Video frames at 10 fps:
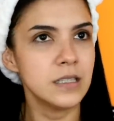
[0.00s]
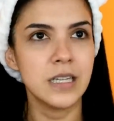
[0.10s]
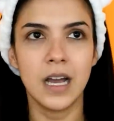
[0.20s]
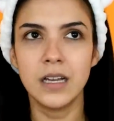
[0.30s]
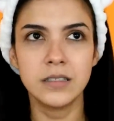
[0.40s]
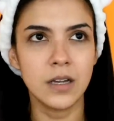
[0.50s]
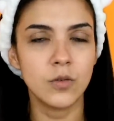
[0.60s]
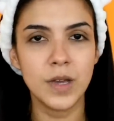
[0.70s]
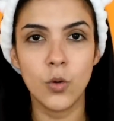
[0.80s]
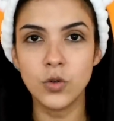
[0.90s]
ya, ya no
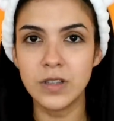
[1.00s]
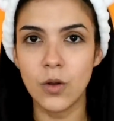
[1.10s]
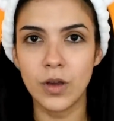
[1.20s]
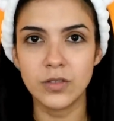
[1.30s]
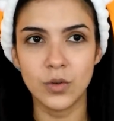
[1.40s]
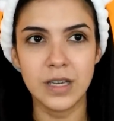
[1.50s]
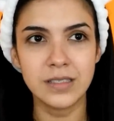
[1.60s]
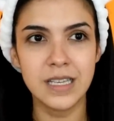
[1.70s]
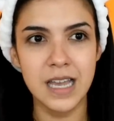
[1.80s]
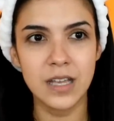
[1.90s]
me gusta lo que estoy
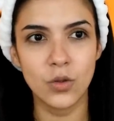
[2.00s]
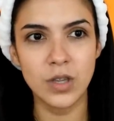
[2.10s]
haciendo,